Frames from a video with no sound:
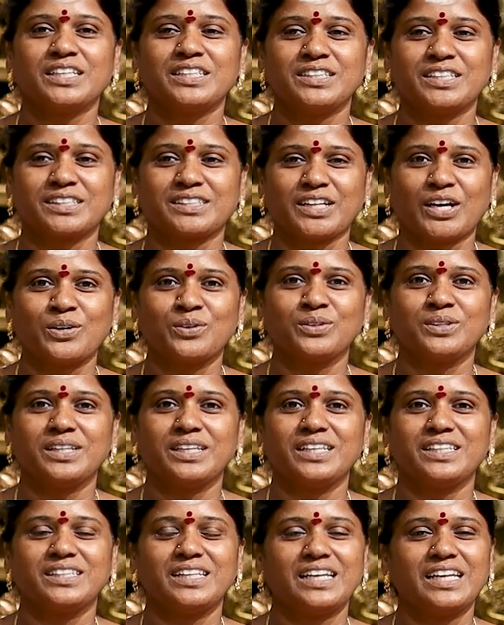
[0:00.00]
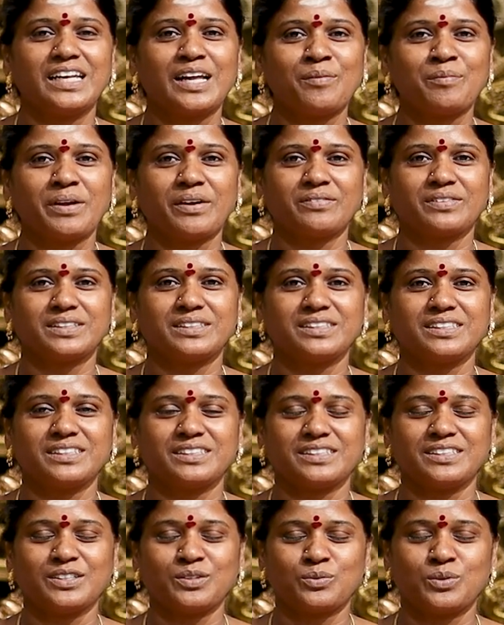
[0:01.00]
இந்த தகுதி இது எல்லாமே
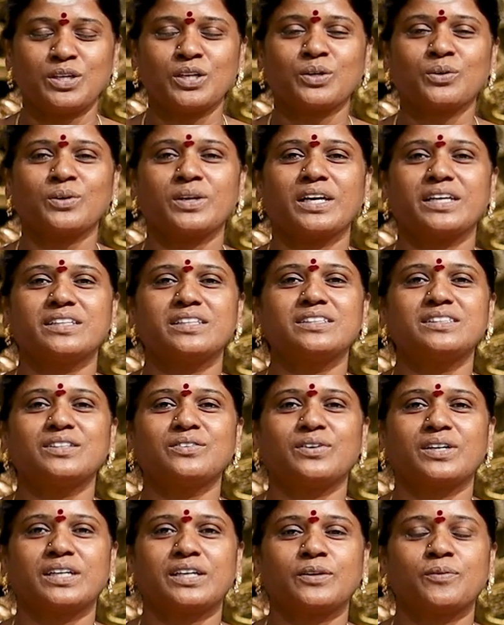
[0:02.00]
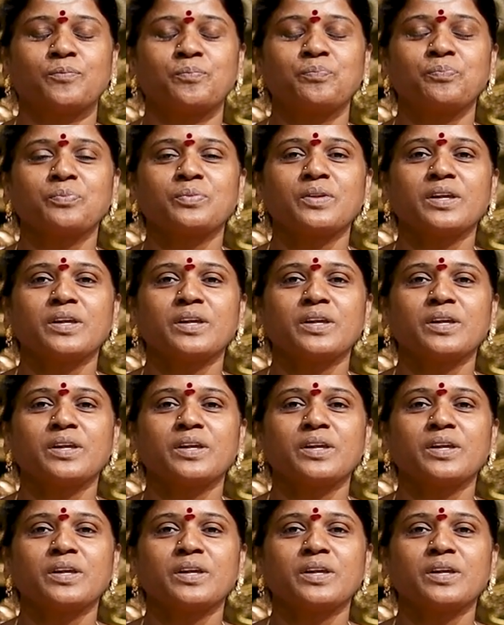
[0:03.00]
வந்து உள்ளுக்குள்ளே இருந்து வரணும்